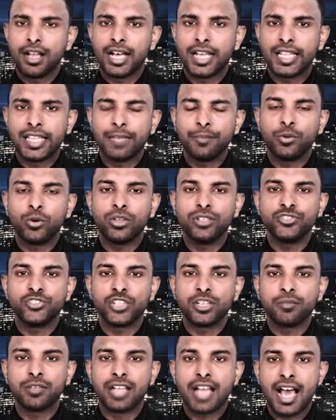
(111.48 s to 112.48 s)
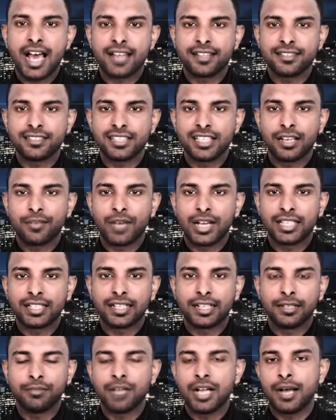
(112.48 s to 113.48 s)
அதே போல ஜெர்மன்
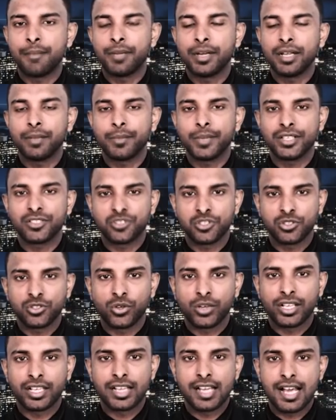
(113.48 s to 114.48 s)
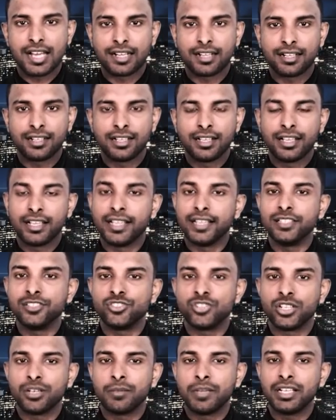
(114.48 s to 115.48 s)
அரசியல்வாதிகளும் அப்படி பேச தொடங்கினார்கள் இது
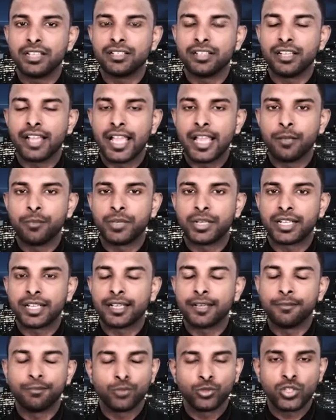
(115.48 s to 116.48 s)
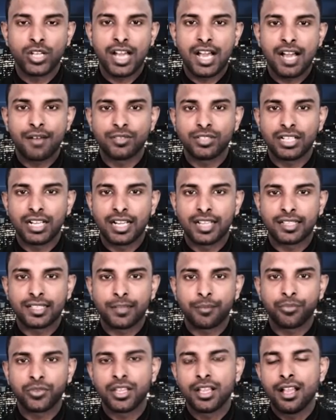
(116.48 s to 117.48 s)
ஜெர்மனிக்கு ஏற்பட்ட முதலாவது
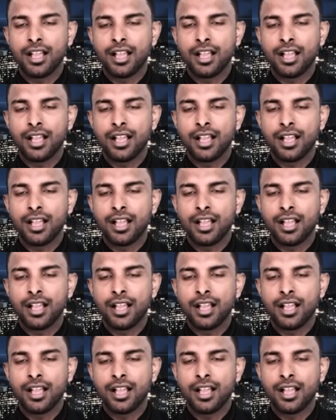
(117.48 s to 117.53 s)
கழுத்தம்